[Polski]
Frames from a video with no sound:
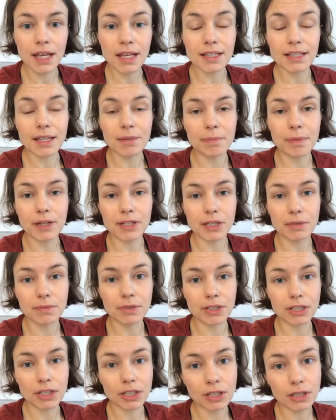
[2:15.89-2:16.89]
Zapraszam
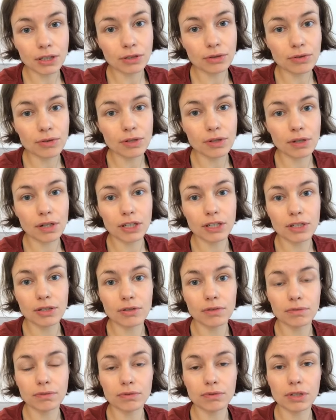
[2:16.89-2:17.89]
też innych
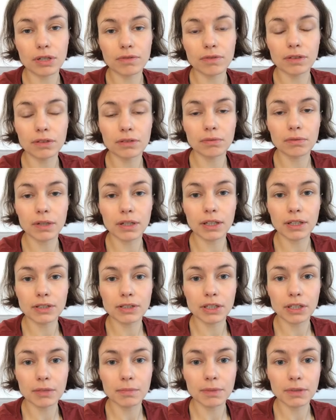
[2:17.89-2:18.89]
szóstoklasistów, którzy ewentualnie
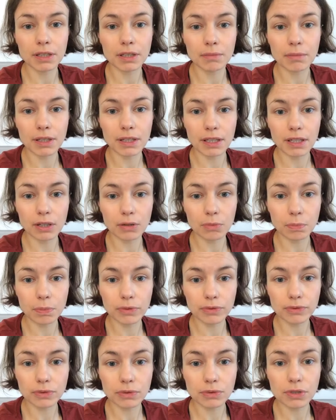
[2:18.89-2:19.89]
chcieliby ten materiał
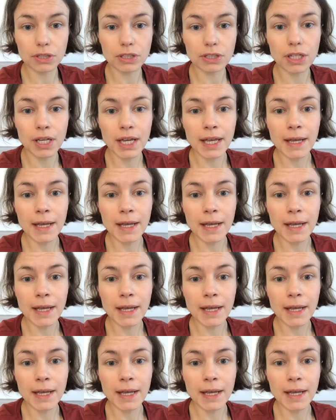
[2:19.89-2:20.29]
powtórzyć.